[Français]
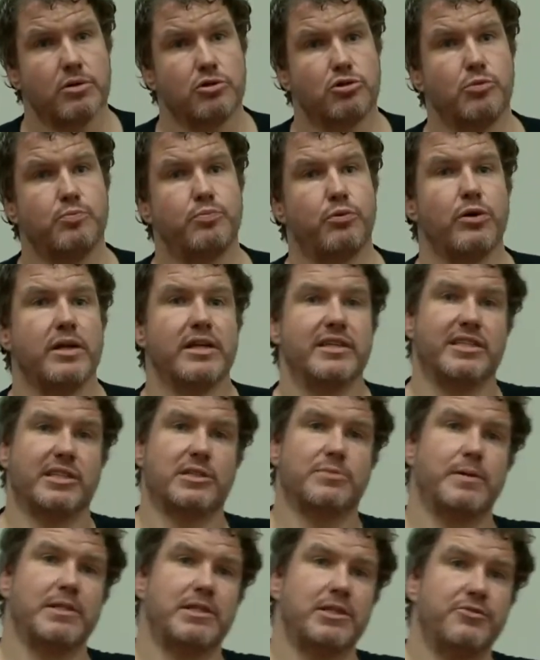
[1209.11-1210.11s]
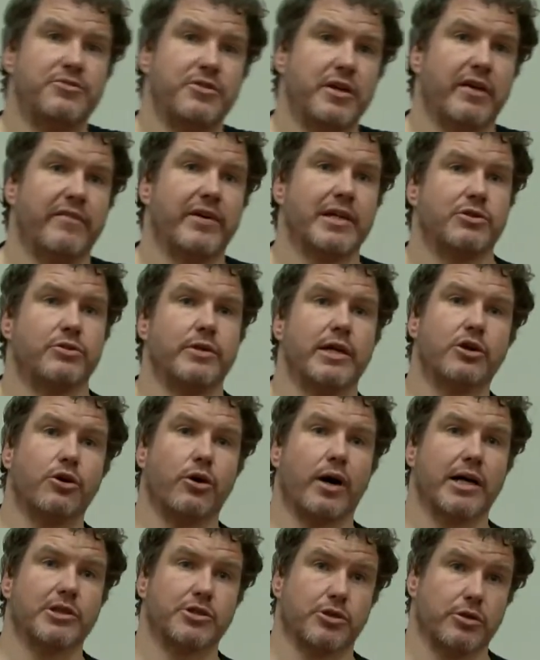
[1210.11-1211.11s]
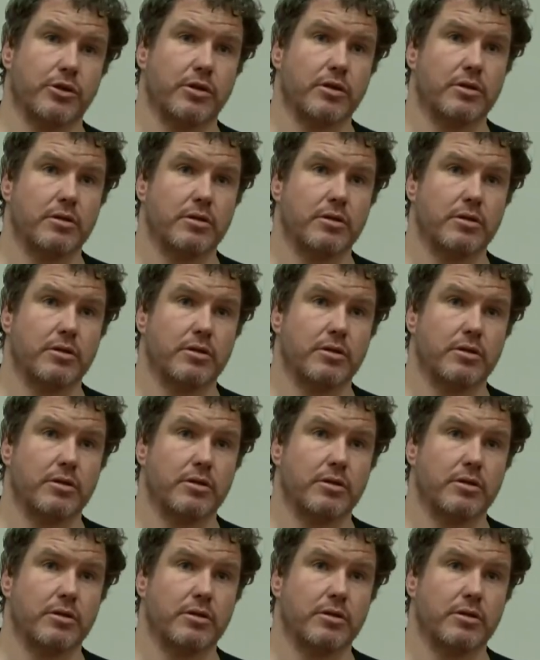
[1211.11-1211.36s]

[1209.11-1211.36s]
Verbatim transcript: tu peux les spécifier avec ce décorateur.